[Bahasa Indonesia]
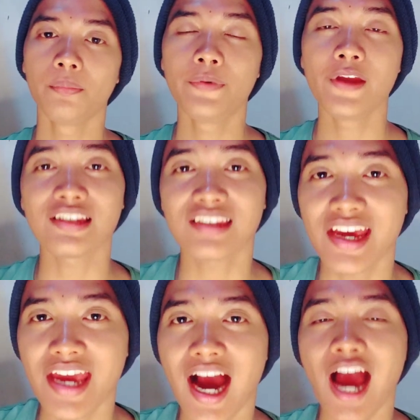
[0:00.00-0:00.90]

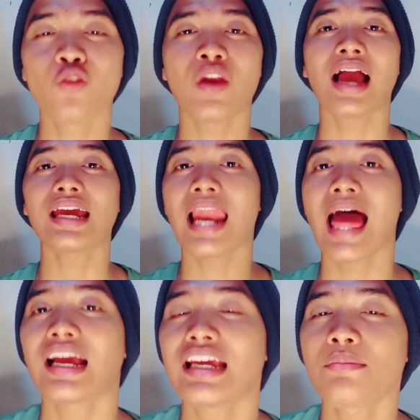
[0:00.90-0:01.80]
Biasa ya kalau
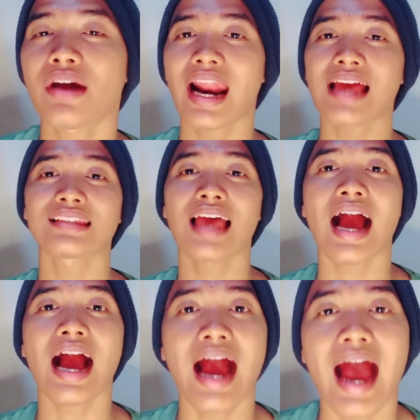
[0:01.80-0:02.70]
laki-laki
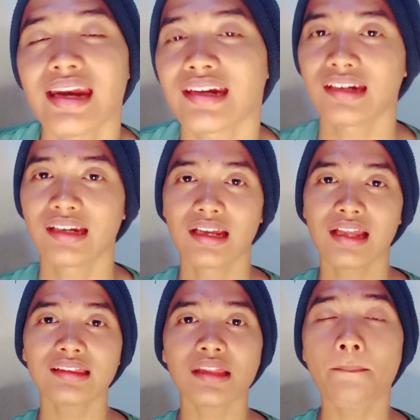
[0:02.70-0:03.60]
merasakan
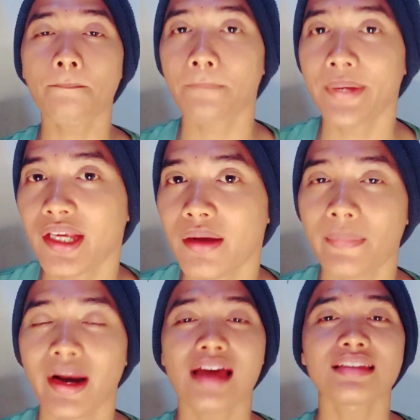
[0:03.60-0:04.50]
tempik
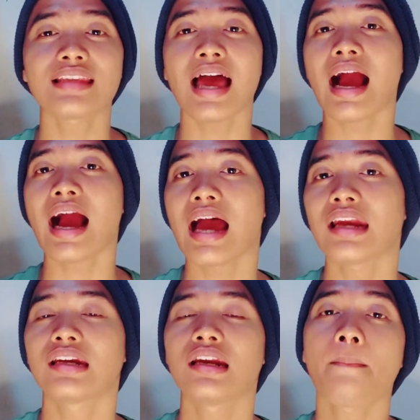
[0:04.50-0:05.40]

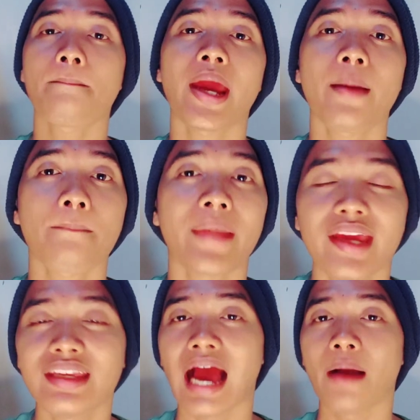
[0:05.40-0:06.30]
merasakan
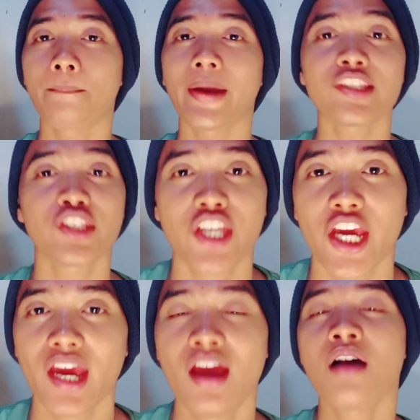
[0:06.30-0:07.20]
memek yang
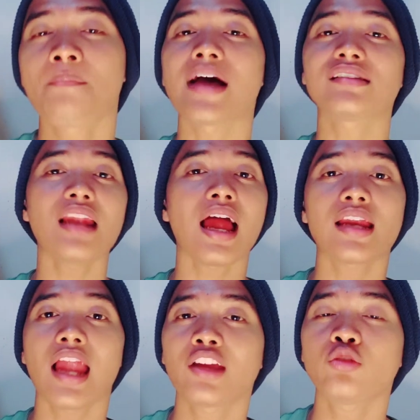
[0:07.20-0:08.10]
becek pasti
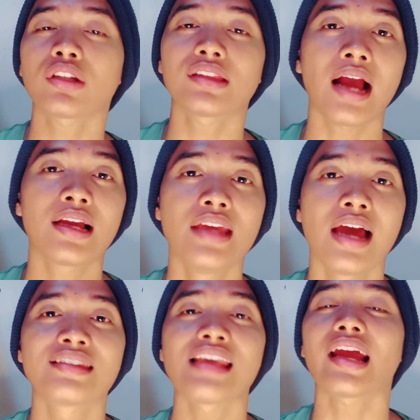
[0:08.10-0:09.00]
laki-laki itu
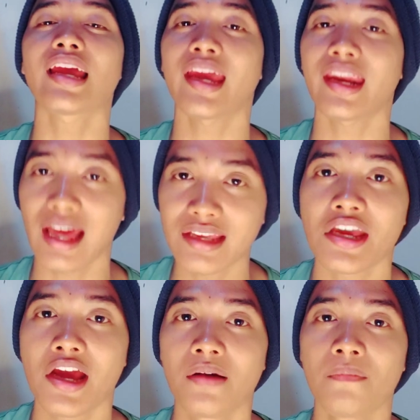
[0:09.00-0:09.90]
ketagihan saking
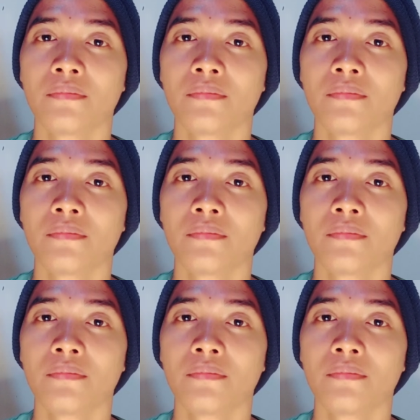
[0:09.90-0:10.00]
enaknya